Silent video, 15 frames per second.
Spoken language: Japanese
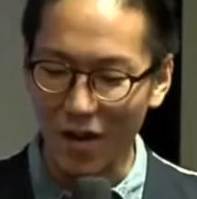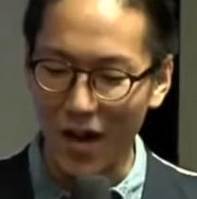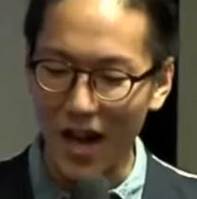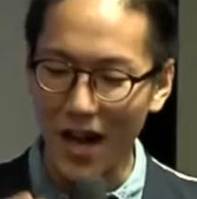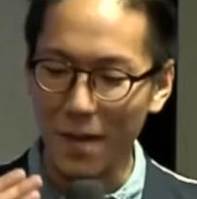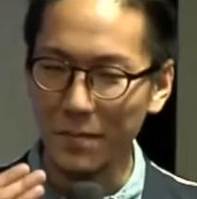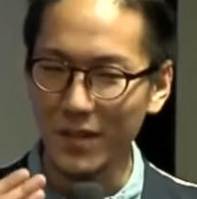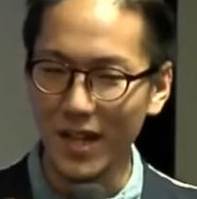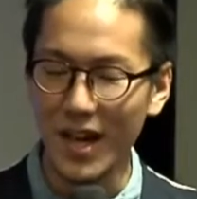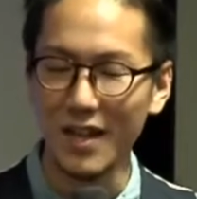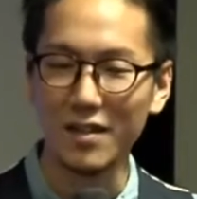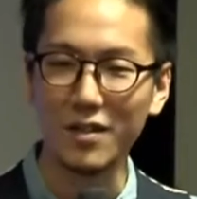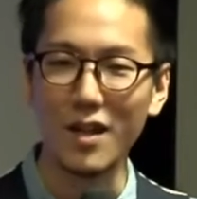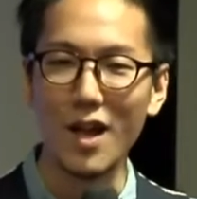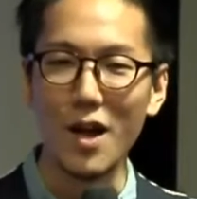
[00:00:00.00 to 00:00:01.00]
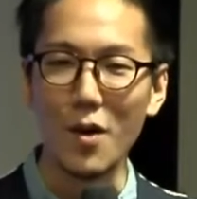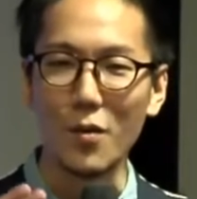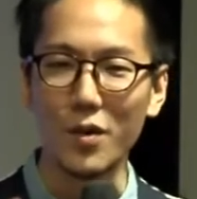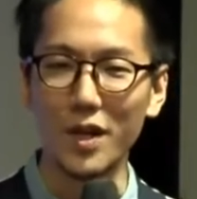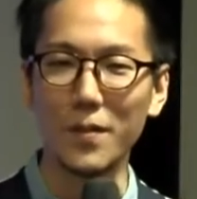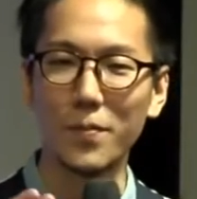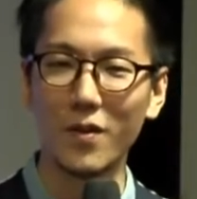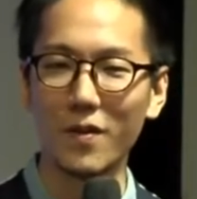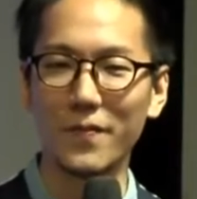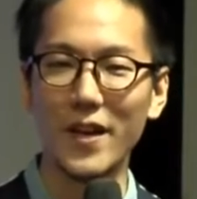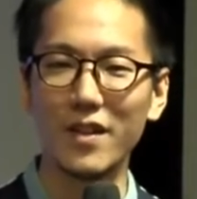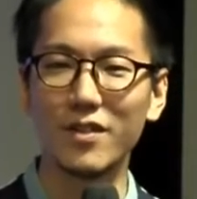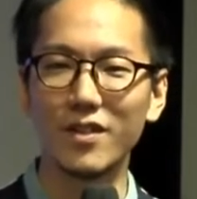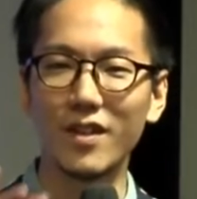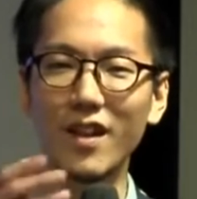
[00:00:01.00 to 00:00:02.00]
I am not really
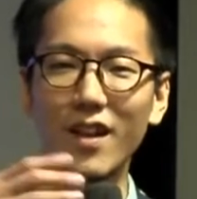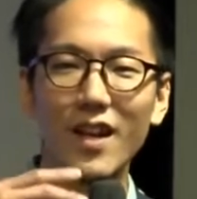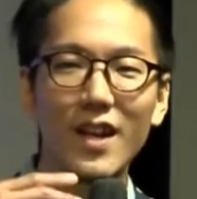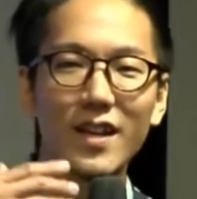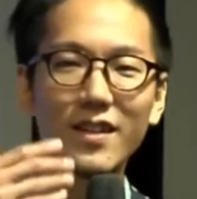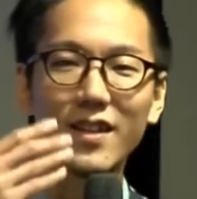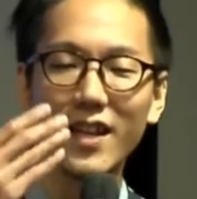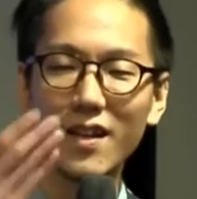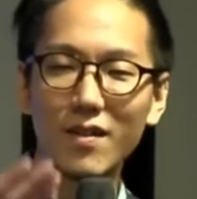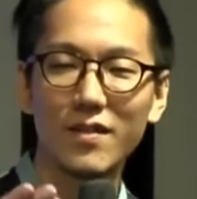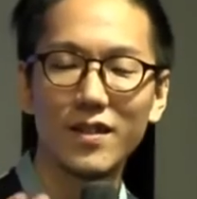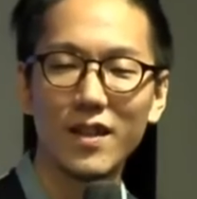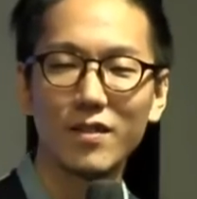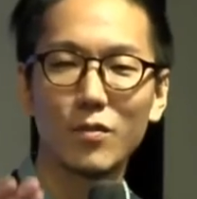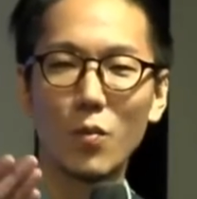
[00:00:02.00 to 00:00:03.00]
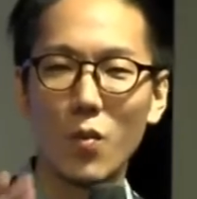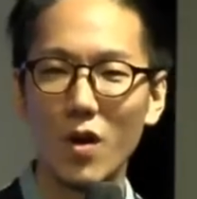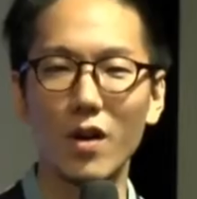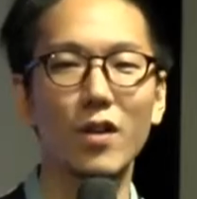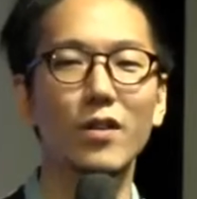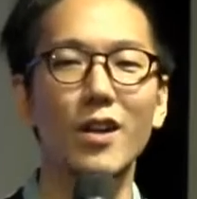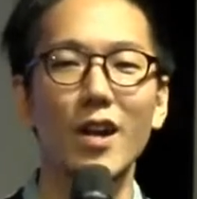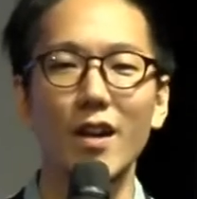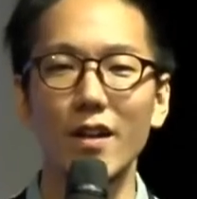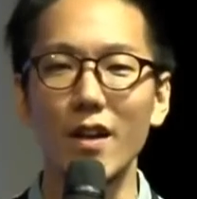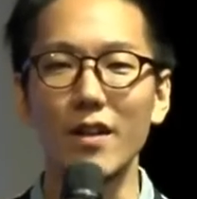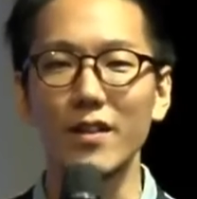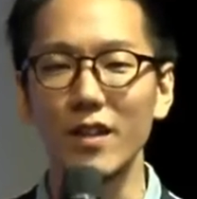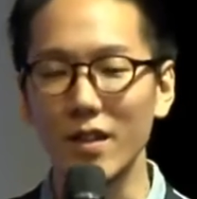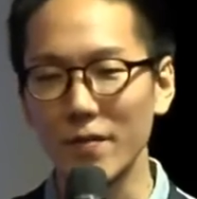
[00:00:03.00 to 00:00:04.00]
perfect、uh, tells this word uh,
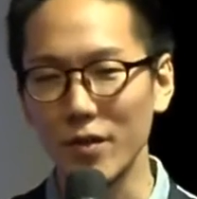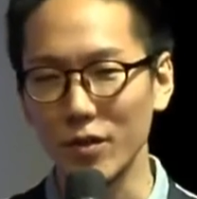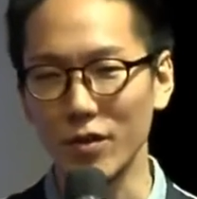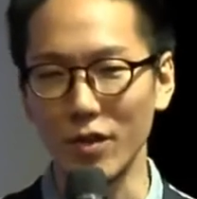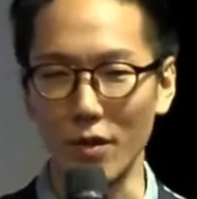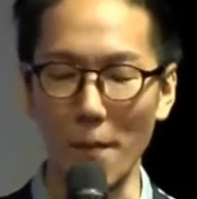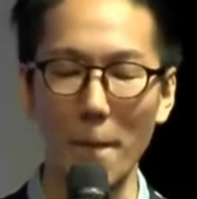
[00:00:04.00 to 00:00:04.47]
delivered to you.